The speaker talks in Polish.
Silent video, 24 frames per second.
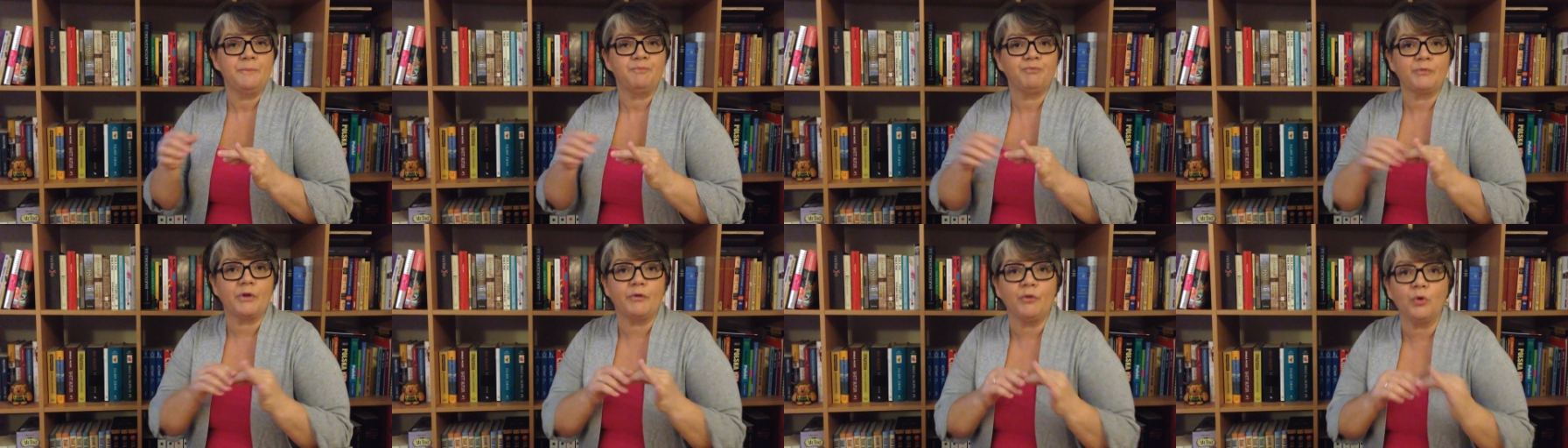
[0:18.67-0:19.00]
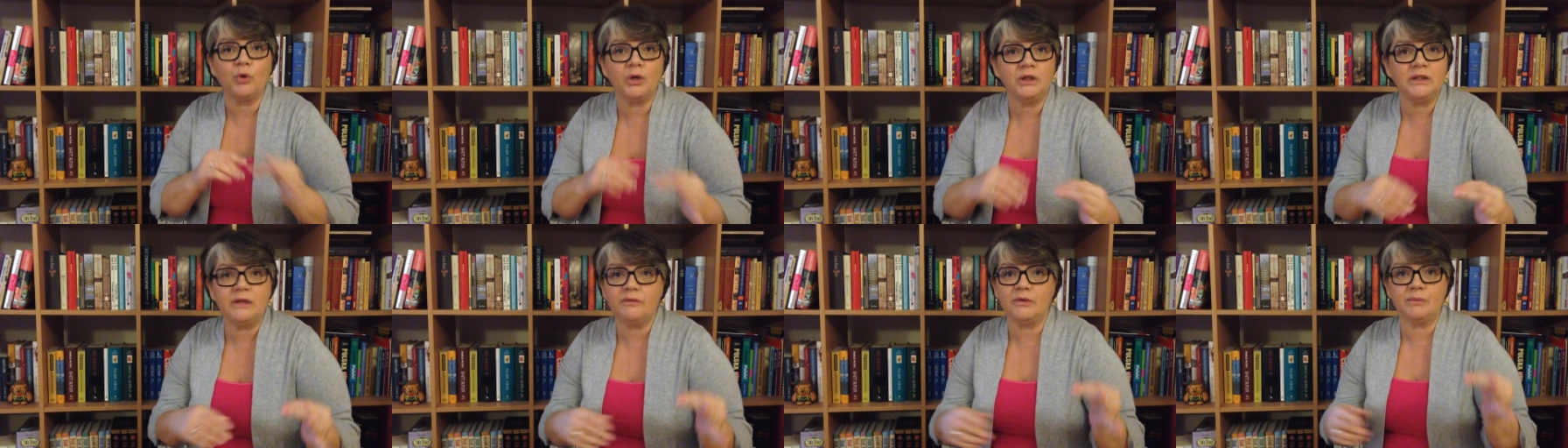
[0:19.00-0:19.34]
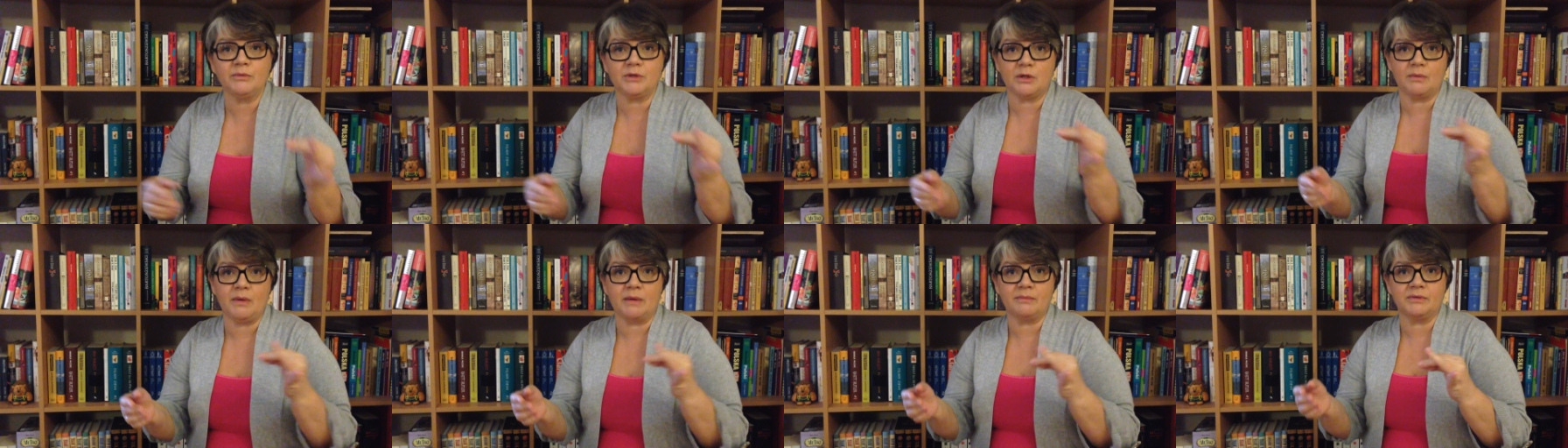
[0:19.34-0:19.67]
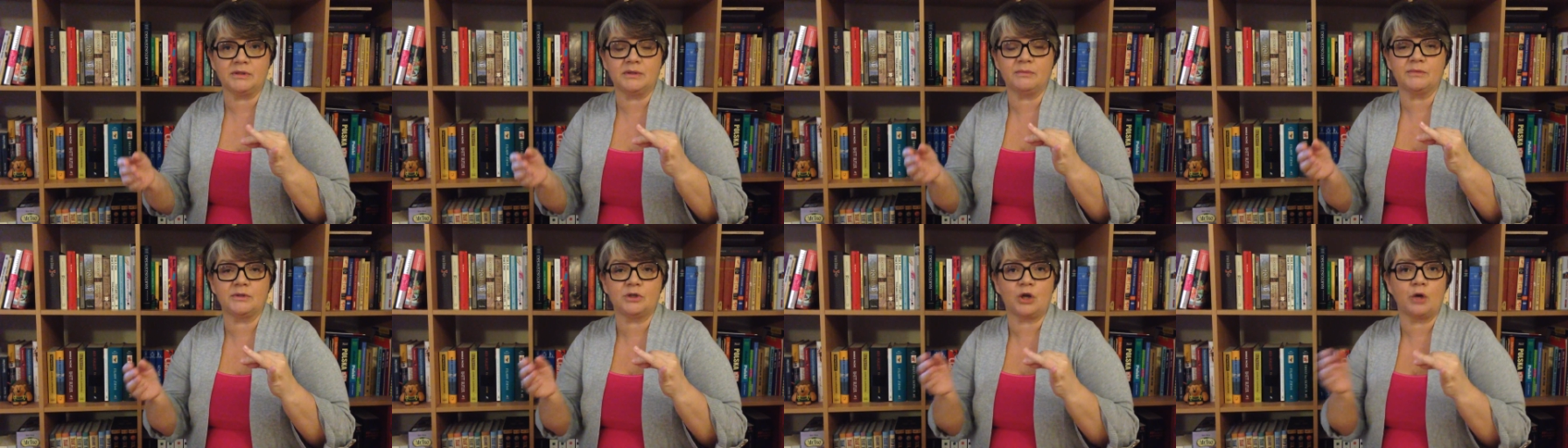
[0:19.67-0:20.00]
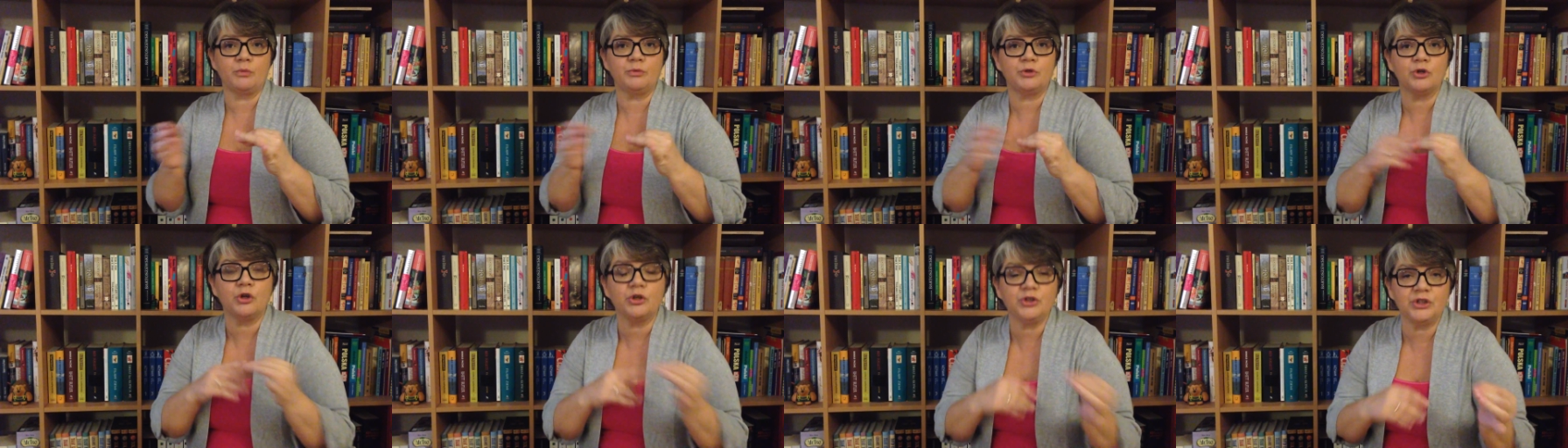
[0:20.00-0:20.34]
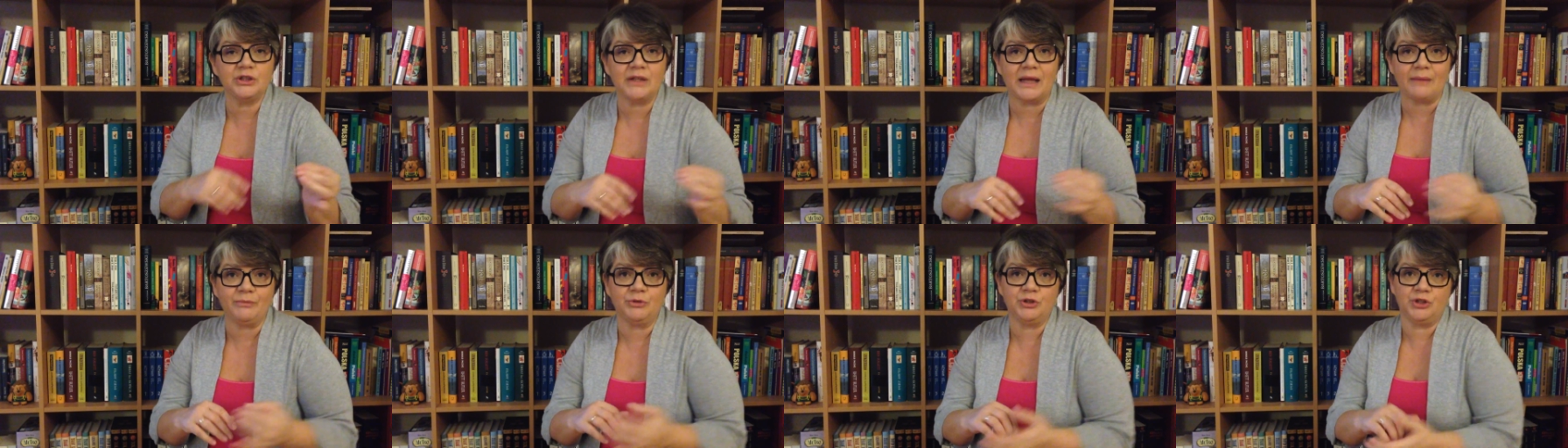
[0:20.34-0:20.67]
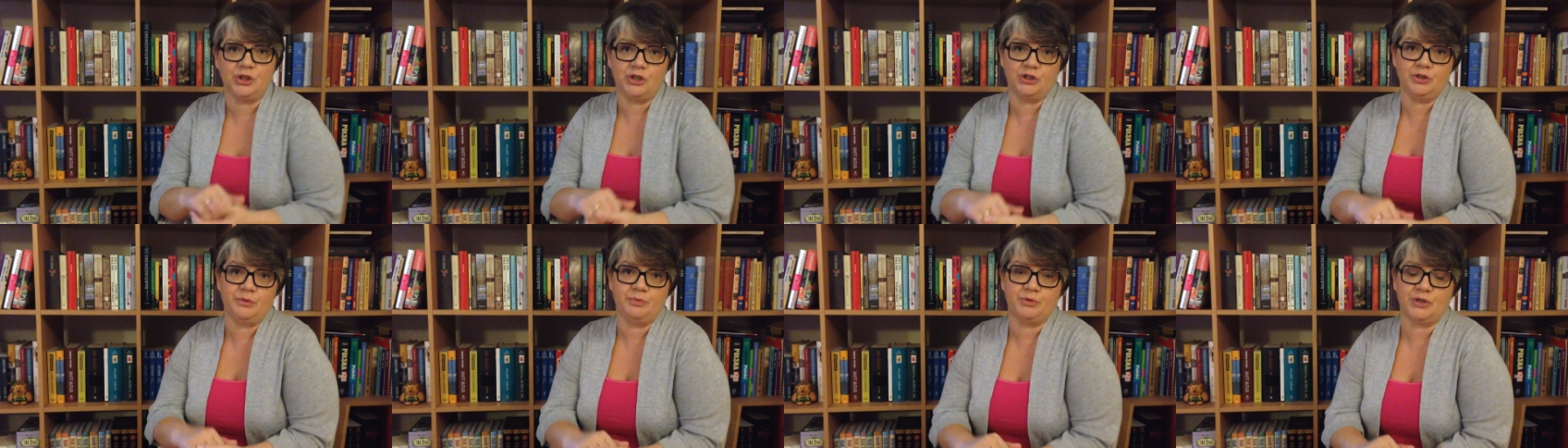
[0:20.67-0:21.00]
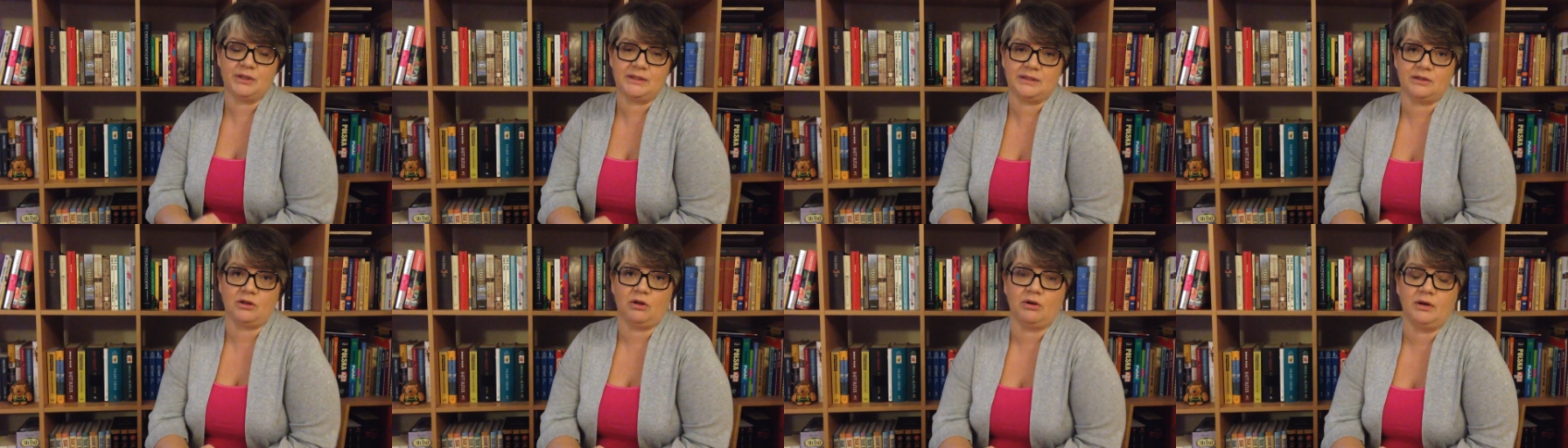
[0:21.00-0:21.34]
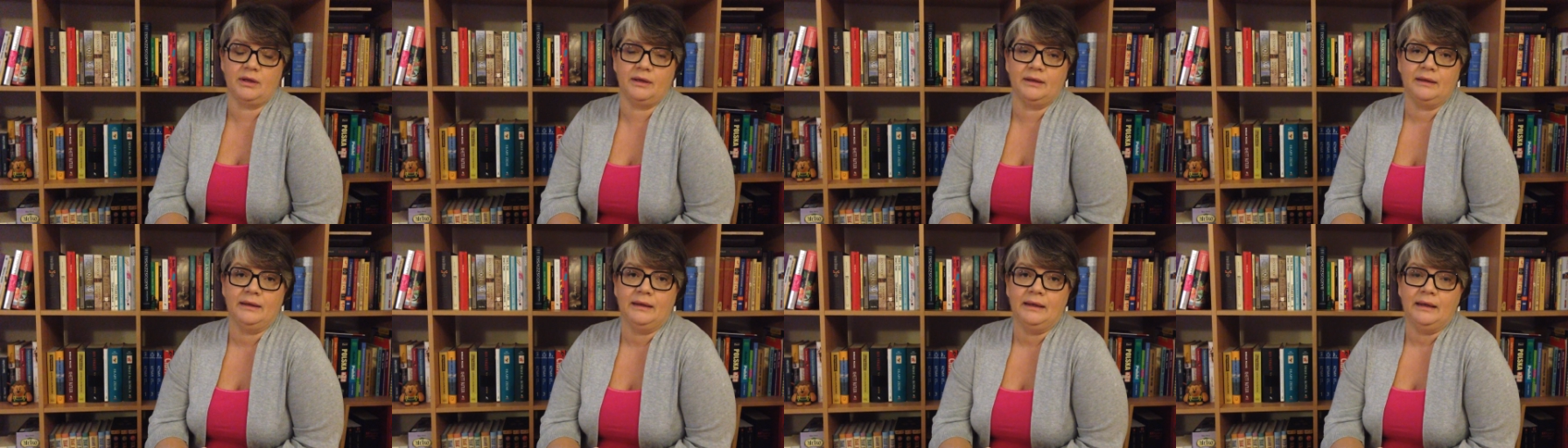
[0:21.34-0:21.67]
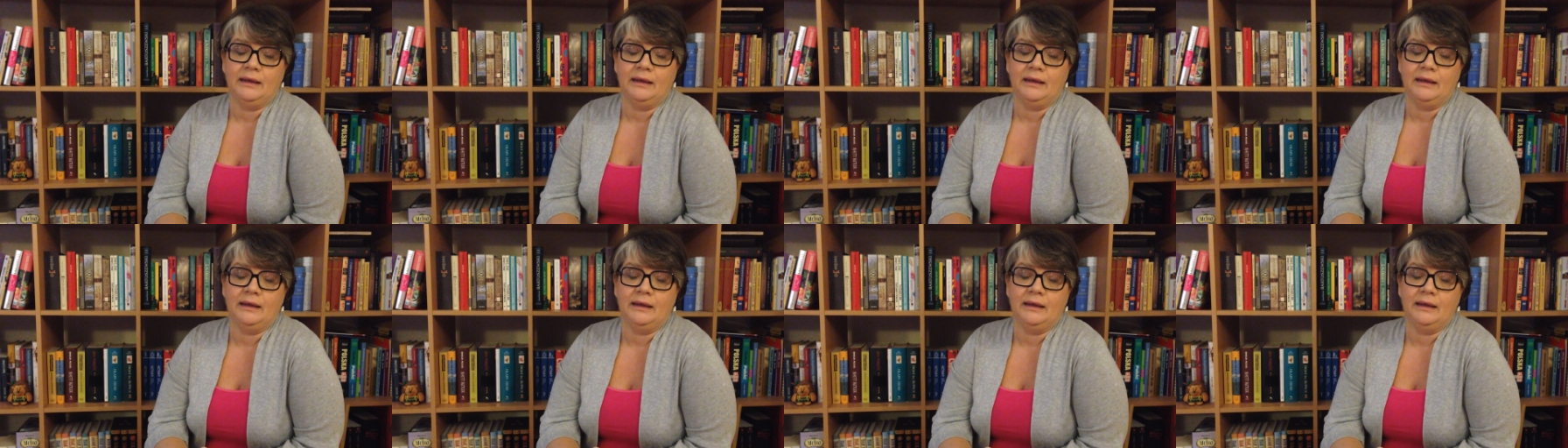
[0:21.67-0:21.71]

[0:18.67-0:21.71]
W ogóle nie wiem, co mam z tym zrobić. Godzinami siedzi przy stole.